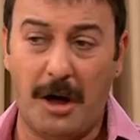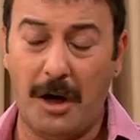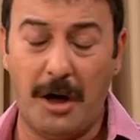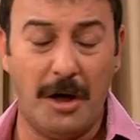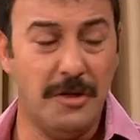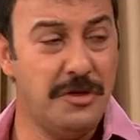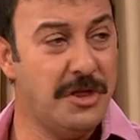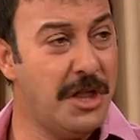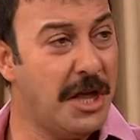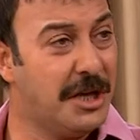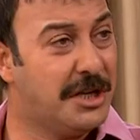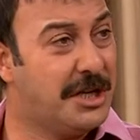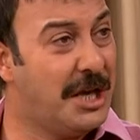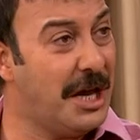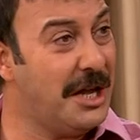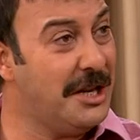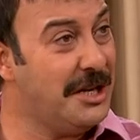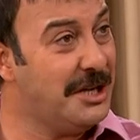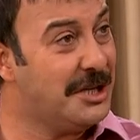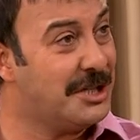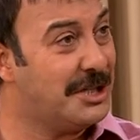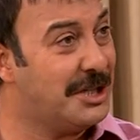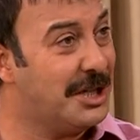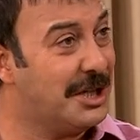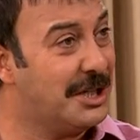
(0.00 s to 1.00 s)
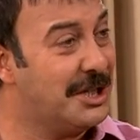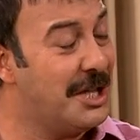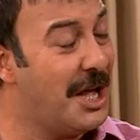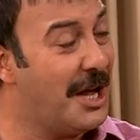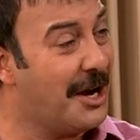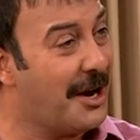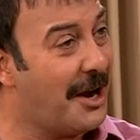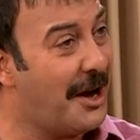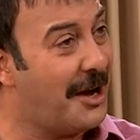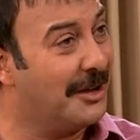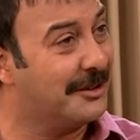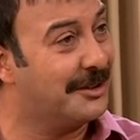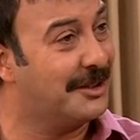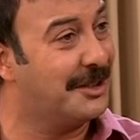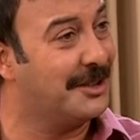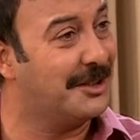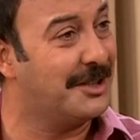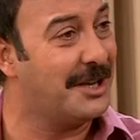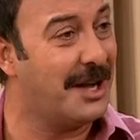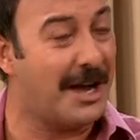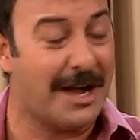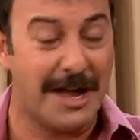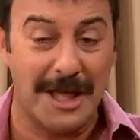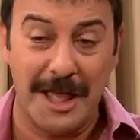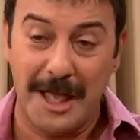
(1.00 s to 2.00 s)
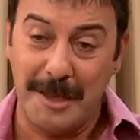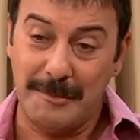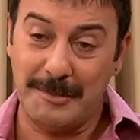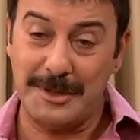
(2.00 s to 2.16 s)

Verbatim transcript: Aa, ne genişlik ne rahatlık ya.